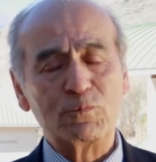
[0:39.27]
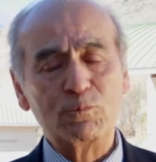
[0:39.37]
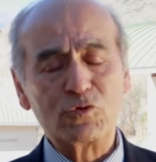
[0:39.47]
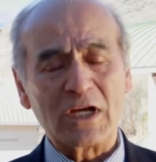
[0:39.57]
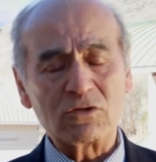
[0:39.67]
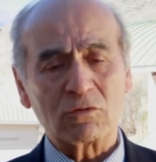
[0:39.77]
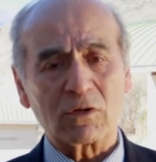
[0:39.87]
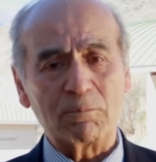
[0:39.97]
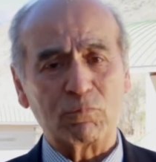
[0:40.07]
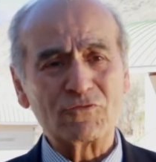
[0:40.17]
muchachos
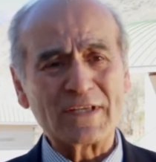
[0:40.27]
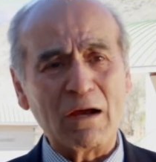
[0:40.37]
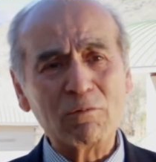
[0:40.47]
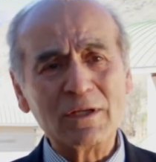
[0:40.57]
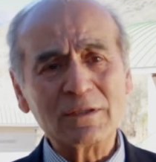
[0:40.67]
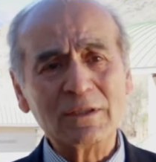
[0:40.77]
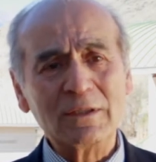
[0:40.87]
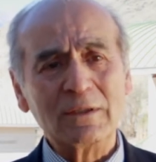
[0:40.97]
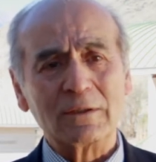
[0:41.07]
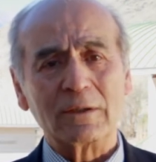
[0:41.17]
responsables
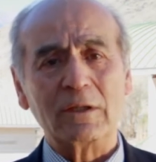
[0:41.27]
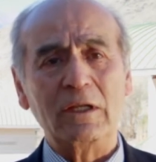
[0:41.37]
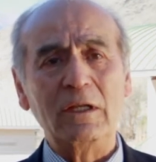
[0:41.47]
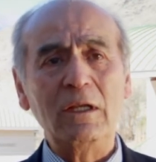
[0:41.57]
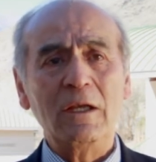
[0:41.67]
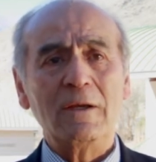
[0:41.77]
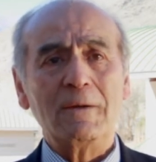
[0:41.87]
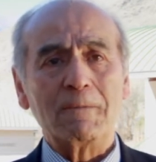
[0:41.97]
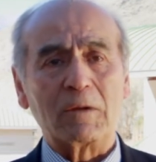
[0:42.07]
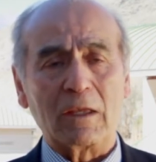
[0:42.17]
y
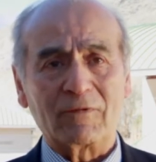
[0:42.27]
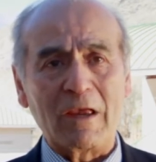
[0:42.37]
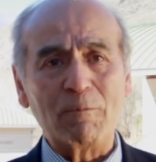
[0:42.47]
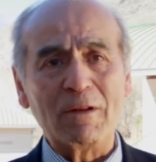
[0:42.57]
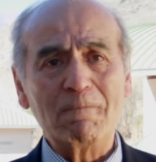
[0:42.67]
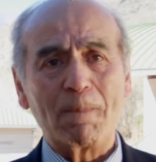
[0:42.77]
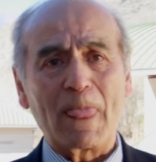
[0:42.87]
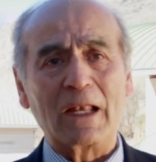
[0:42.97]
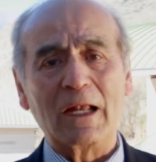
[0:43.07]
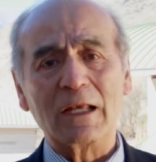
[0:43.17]
que sepan
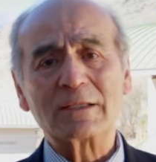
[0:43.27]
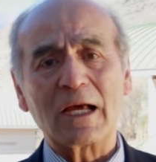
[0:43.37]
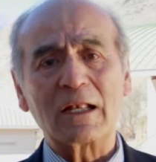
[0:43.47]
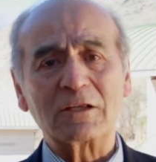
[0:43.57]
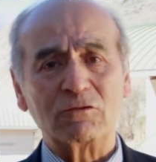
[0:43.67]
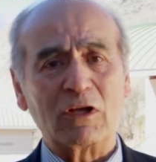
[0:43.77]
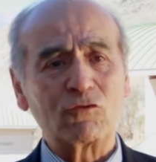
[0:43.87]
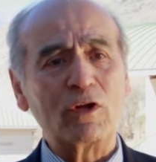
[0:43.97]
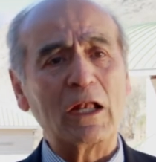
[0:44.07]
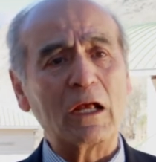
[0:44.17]
analizar la
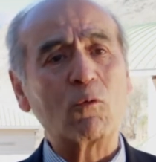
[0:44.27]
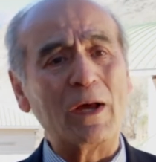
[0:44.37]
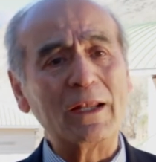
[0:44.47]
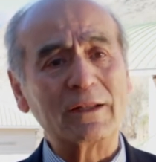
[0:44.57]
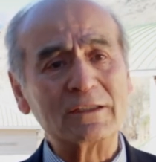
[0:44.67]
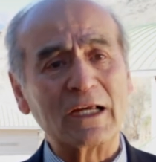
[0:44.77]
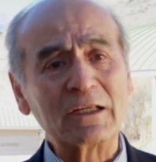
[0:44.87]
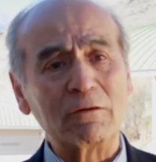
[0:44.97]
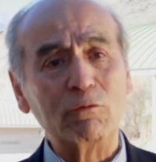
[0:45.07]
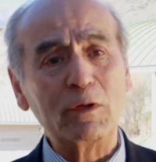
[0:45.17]
situación en las cuales
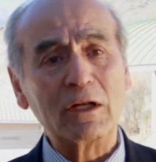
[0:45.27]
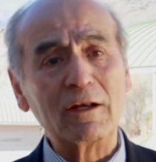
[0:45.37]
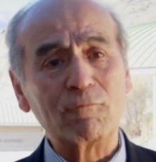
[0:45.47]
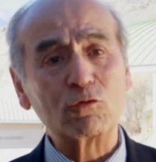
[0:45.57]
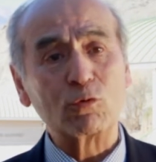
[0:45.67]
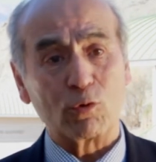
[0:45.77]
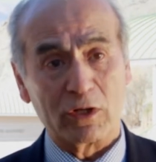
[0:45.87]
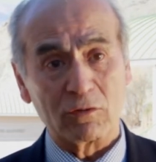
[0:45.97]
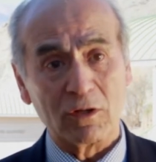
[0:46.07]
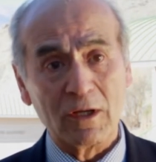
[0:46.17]
tendrán que vivir en el futuro
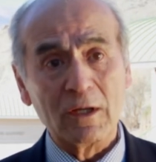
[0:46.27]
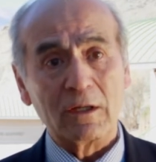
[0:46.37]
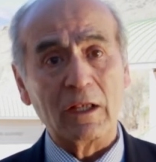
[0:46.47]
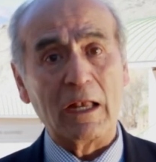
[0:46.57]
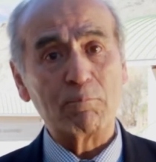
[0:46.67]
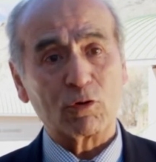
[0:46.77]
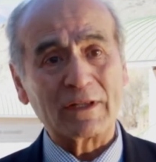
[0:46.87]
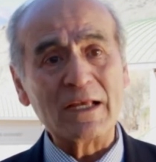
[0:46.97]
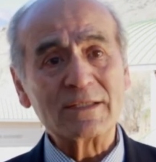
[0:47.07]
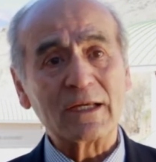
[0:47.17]
ellos y la
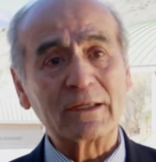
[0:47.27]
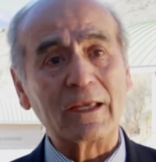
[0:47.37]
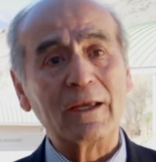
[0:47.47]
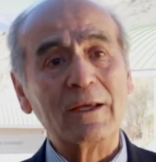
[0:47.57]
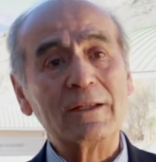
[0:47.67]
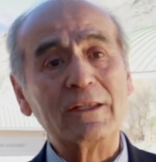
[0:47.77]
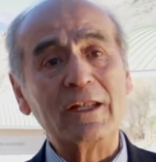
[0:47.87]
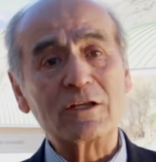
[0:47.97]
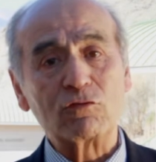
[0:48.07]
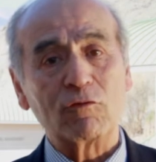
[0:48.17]
importancia que
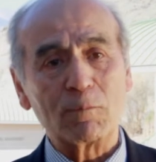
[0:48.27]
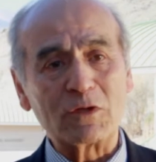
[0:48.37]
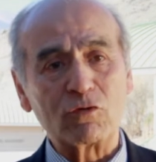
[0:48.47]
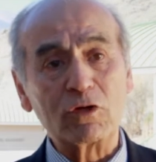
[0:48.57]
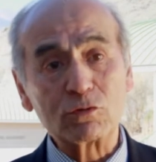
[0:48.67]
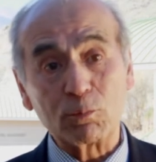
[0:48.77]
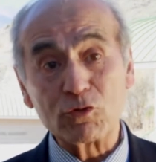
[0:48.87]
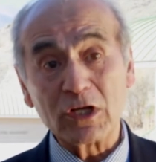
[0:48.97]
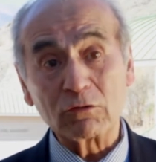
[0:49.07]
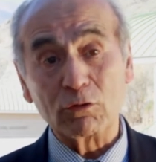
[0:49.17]
tiene su formación y su
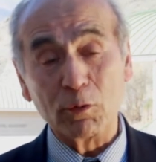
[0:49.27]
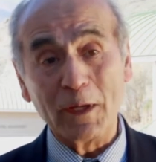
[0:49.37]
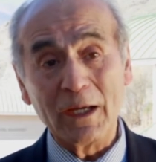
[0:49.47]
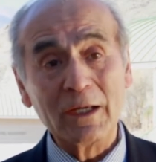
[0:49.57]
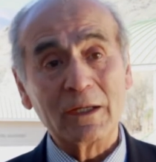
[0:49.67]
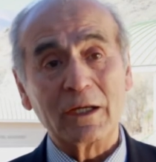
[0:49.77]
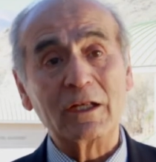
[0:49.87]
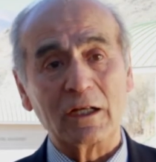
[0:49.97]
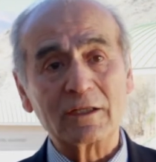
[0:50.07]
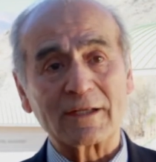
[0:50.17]
proyecto de vida
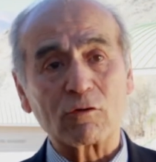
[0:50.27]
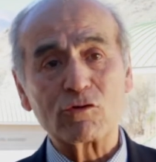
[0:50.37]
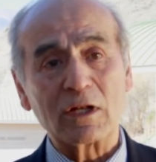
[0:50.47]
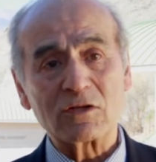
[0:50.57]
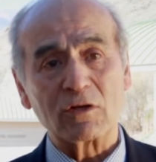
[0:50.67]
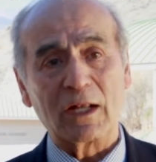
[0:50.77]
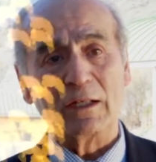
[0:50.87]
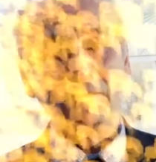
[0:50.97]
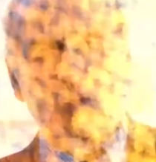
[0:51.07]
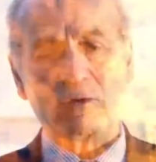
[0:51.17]
en el desarrollo
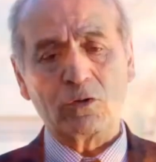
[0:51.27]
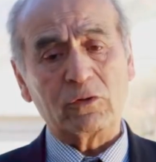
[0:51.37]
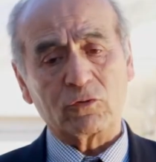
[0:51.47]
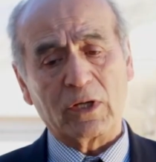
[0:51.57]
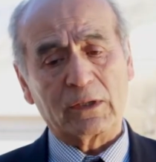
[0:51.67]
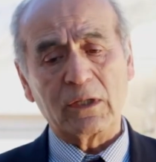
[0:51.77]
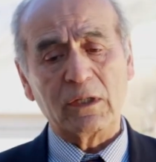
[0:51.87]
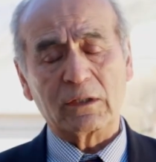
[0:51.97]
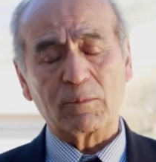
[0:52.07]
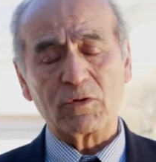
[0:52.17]
nacional. Yo estoy aquí
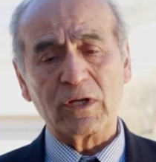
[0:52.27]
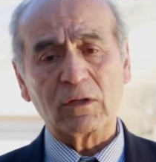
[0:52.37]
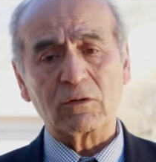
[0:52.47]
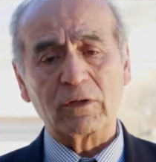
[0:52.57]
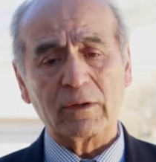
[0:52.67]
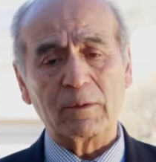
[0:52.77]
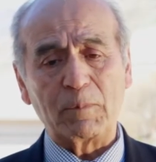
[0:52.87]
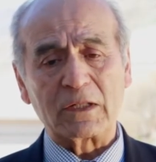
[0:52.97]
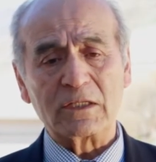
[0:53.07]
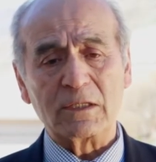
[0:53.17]
en este proyecto, he
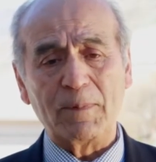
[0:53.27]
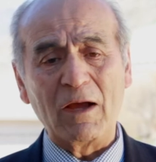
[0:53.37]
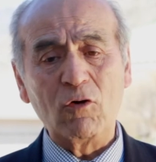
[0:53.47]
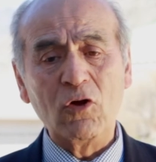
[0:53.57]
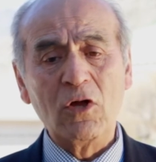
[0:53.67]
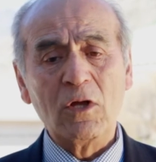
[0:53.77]
participado